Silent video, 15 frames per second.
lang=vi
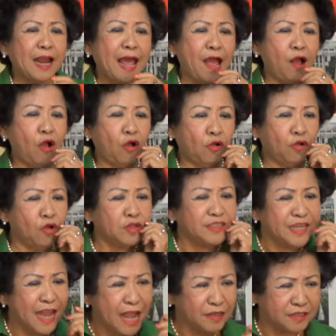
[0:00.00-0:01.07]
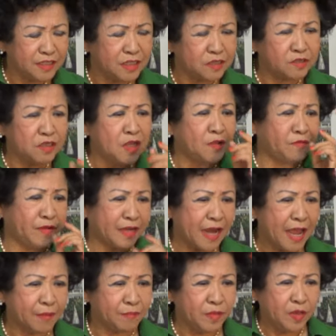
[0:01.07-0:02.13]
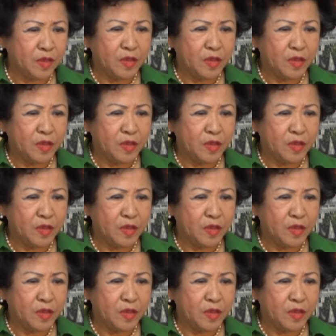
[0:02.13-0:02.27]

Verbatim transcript: là họ có cha chết trong chiến tranh Việt Nam.